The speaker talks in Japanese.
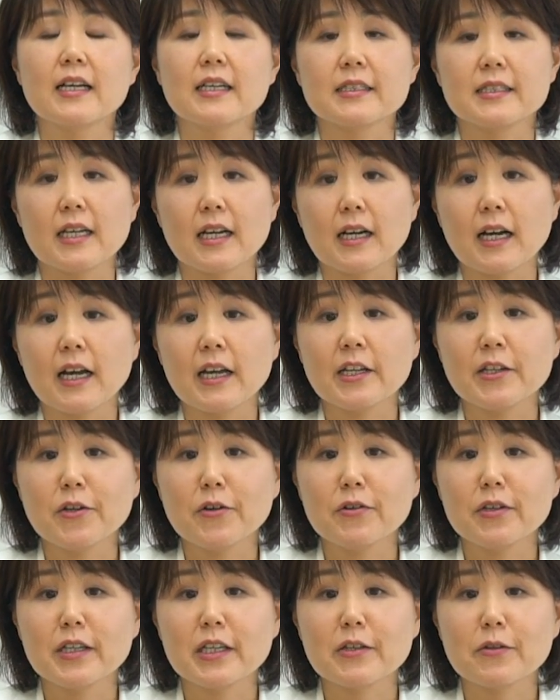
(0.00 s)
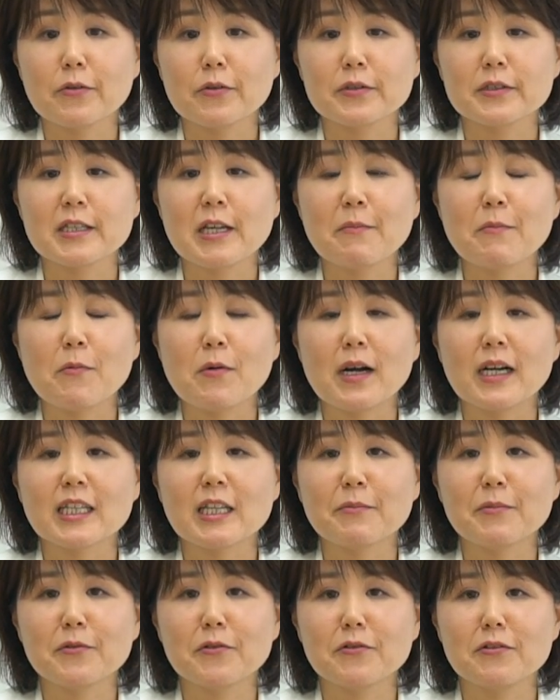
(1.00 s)
社会領域の専門
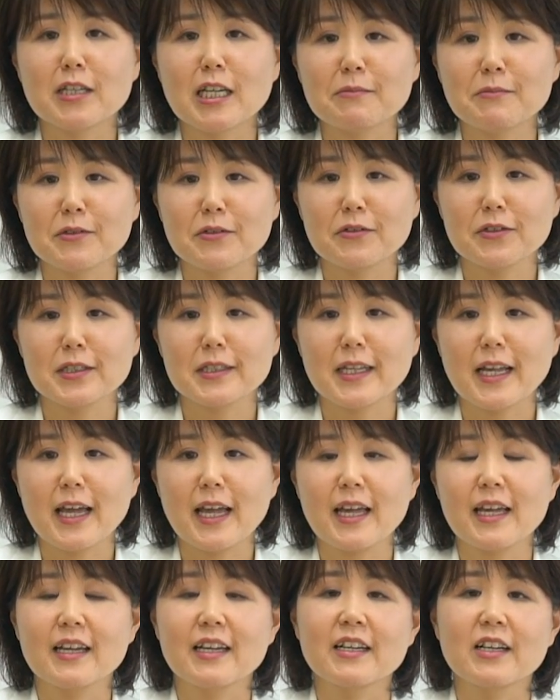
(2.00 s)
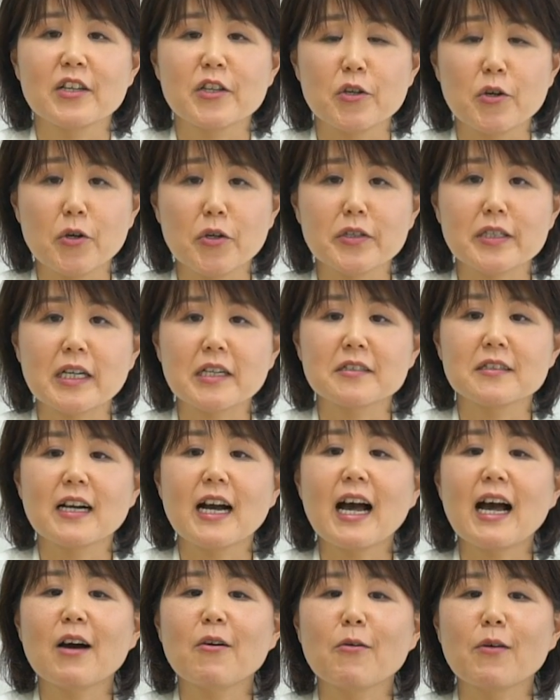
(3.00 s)
型プログラムとして教育学
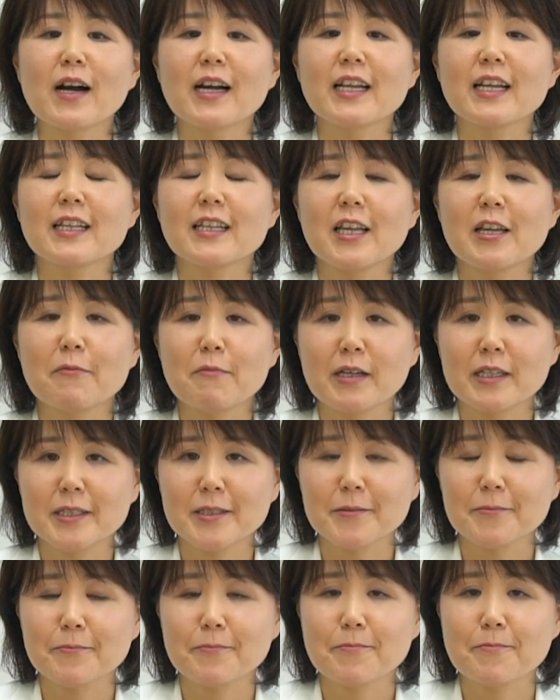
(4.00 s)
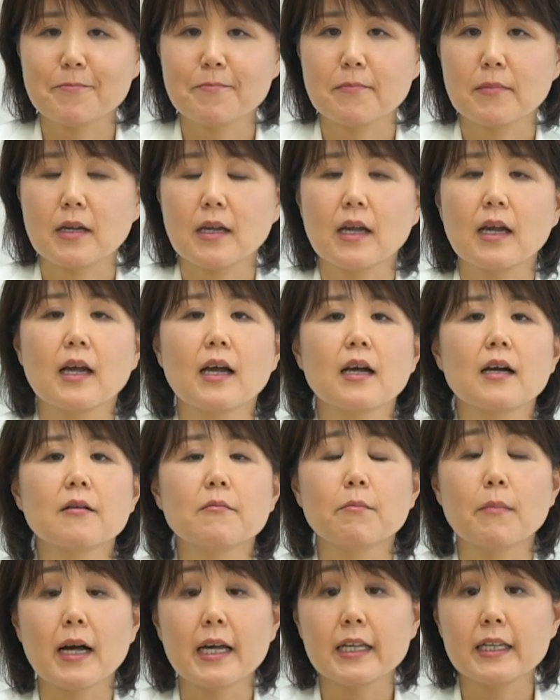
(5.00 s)
が置かれています
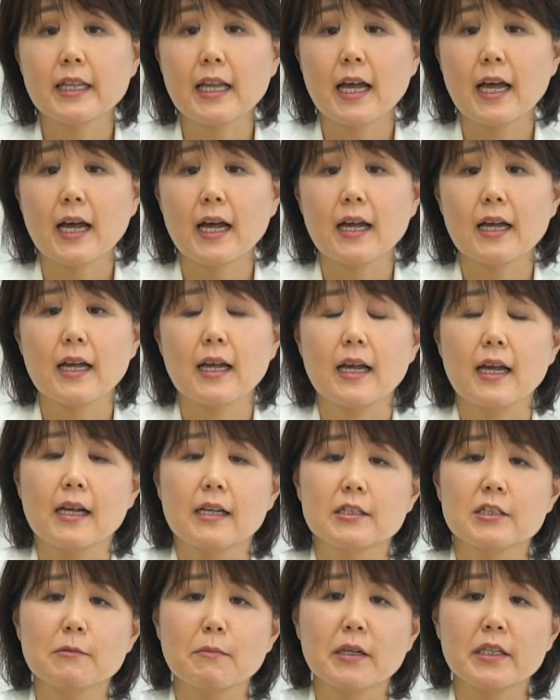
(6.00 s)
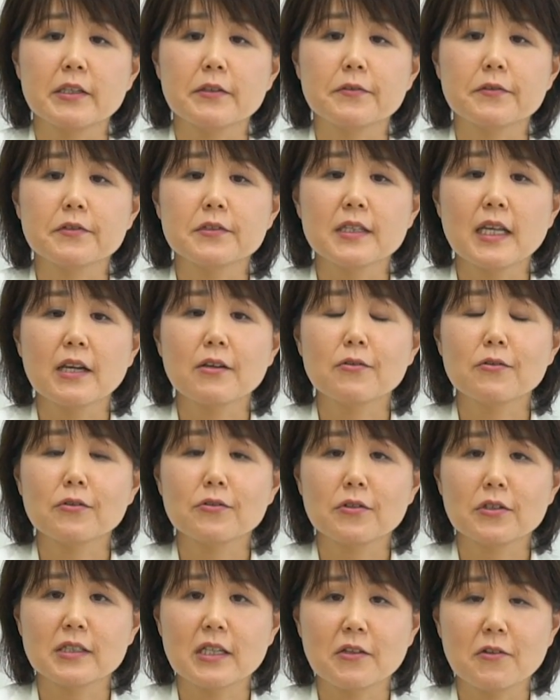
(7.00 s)
マイナーつまり副専攻
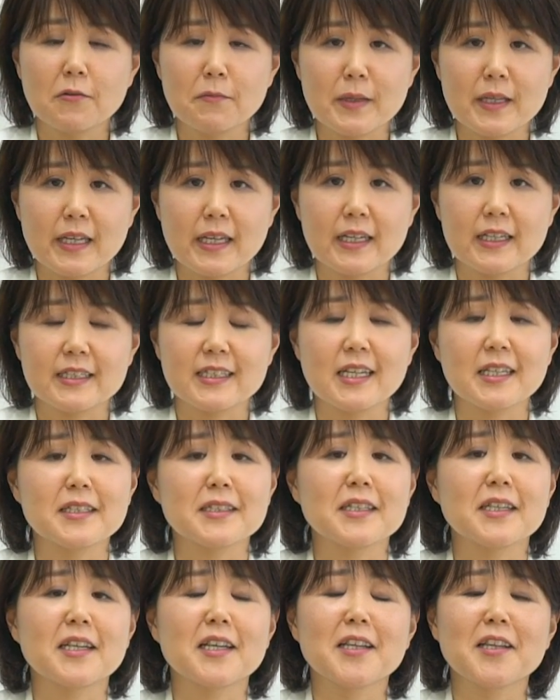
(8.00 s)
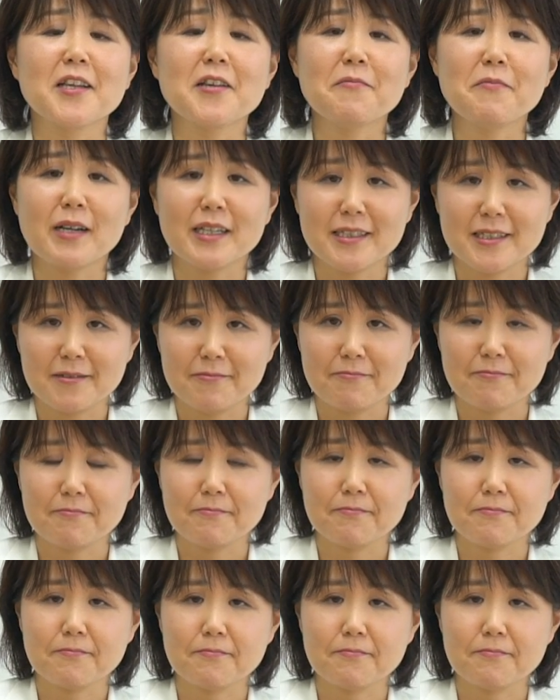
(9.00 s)
としてのみ設置されています